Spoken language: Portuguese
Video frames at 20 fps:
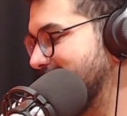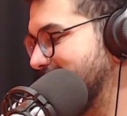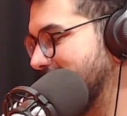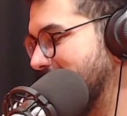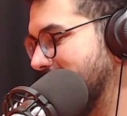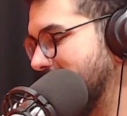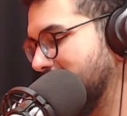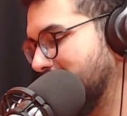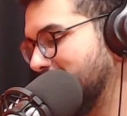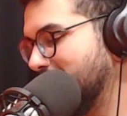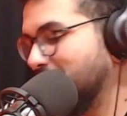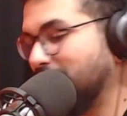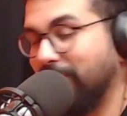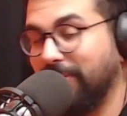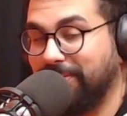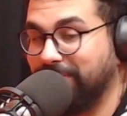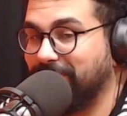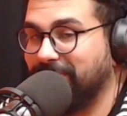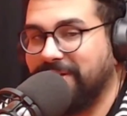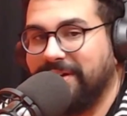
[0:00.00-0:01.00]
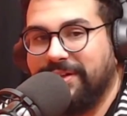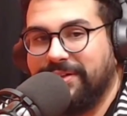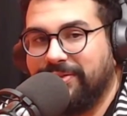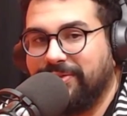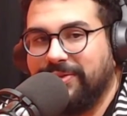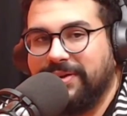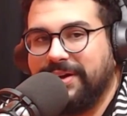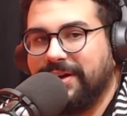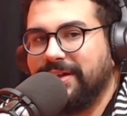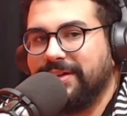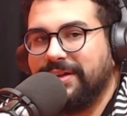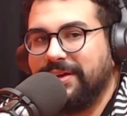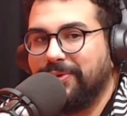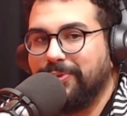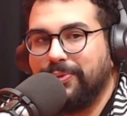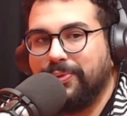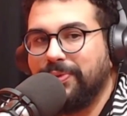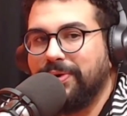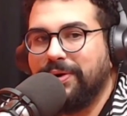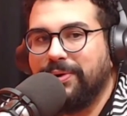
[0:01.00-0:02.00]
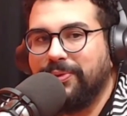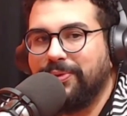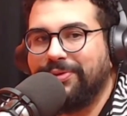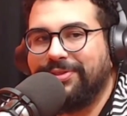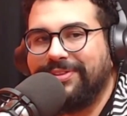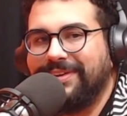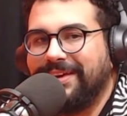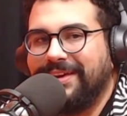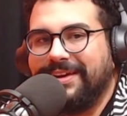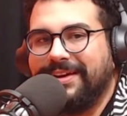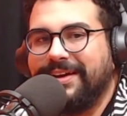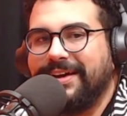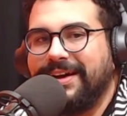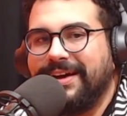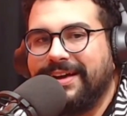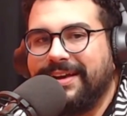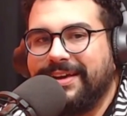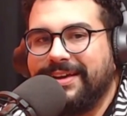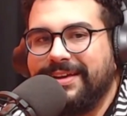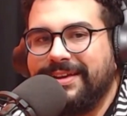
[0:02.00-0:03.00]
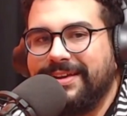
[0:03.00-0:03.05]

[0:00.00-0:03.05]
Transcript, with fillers: Bah, eu não gosto de reação em cadeia, eu nunca gostei, cara.